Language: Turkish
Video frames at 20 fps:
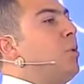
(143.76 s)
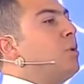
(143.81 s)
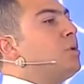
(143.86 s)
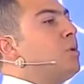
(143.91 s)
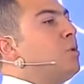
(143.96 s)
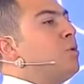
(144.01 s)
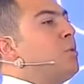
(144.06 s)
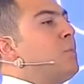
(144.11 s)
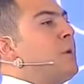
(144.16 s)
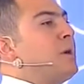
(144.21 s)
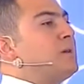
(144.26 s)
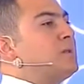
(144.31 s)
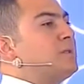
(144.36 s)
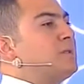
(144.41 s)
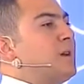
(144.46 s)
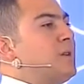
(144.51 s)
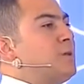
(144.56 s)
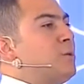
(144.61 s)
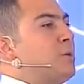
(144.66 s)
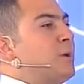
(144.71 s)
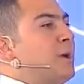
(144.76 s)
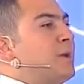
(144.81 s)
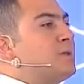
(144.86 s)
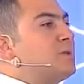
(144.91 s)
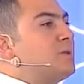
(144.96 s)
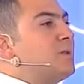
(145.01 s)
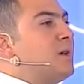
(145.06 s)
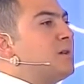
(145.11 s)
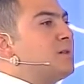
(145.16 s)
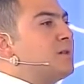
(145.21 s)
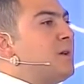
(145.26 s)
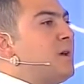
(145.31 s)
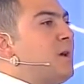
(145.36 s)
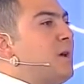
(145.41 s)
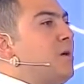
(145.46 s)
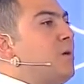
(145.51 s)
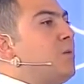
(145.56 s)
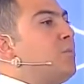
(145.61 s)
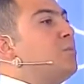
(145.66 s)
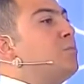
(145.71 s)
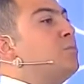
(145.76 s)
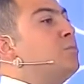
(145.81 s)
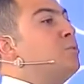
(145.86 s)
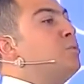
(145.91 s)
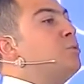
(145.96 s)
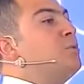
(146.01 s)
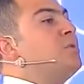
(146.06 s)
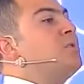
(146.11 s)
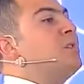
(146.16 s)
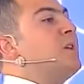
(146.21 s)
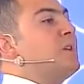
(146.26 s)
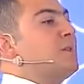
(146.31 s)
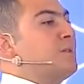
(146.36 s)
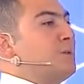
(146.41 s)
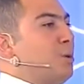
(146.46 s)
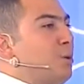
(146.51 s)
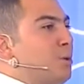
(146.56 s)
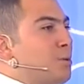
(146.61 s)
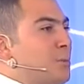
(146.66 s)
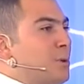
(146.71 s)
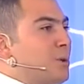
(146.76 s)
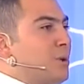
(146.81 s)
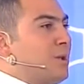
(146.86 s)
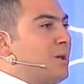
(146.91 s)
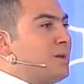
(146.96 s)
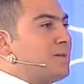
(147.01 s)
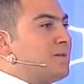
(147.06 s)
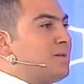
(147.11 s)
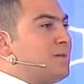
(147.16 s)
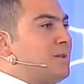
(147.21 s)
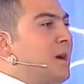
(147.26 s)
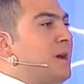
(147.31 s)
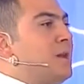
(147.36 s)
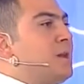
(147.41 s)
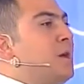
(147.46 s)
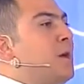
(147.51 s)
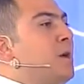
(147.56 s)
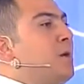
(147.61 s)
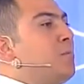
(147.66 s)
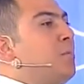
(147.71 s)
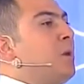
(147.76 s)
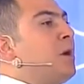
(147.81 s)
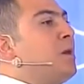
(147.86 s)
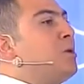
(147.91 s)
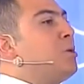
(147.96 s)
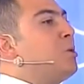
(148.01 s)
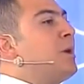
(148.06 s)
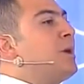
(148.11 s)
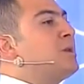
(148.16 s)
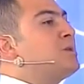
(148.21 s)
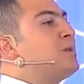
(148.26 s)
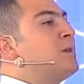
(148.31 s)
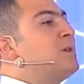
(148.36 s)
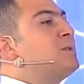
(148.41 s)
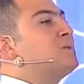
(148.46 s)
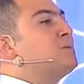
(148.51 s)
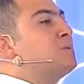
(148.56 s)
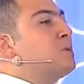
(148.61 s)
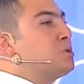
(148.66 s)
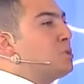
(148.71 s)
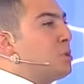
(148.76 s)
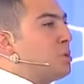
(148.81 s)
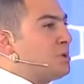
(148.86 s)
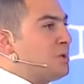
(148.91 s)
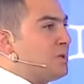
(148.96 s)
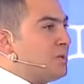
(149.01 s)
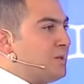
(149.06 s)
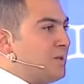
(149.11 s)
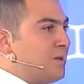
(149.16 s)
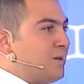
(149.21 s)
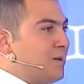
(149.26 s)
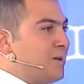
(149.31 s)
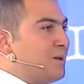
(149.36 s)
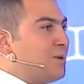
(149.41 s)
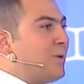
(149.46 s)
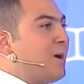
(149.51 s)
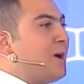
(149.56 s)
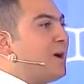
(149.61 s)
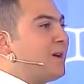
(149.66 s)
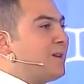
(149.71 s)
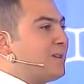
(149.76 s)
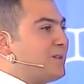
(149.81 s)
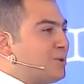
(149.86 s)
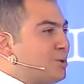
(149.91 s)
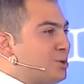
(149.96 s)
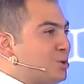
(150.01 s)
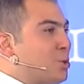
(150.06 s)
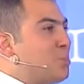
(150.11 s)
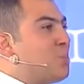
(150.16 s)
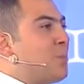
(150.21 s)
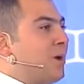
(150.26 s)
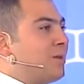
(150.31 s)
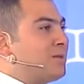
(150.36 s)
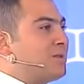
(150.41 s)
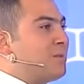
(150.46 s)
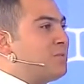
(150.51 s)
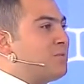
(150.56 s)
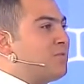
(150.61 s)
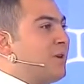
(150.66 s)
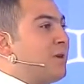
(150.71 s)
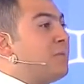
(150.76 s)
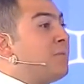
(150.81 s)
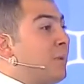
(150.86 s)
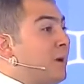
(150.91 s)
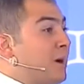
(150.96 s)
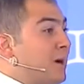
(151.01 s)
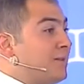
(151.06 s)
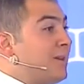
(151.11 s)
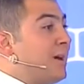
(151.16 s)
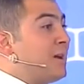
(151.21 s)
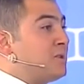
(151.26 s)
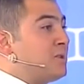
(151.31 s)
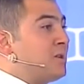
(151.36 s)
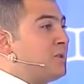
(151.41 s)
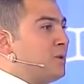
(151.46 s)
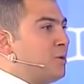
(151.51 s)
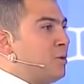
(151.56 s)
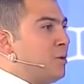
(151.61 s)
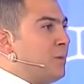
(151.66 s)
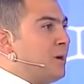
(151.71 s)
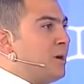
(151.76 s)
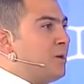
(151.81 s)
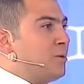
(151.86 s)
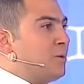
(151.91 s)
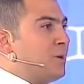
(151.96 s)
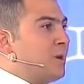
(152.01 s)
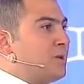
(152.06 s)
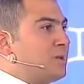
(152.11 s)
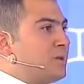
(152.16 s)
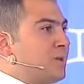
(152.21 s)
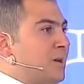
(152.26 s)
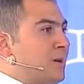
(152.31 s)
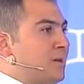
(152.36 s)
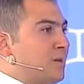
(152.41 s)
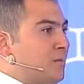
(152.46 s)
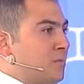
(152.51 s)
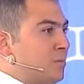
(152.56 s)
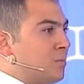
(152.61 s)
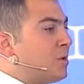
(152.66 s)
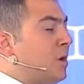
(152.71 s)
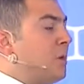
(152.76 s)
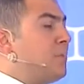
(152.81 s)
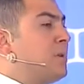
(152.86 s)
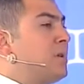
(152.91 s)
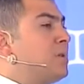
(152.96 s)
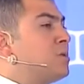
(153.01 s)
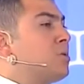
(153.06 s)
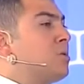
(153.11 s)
Orada okumak isteyen öğrenciler bu nitelikte olmalılar. Yani bayan öğrenciler için de çok ciddi ve düzgün bir altyapı var. Bayağı tercih ediliyor bayan öğrenciler. Öyle mi? Tabii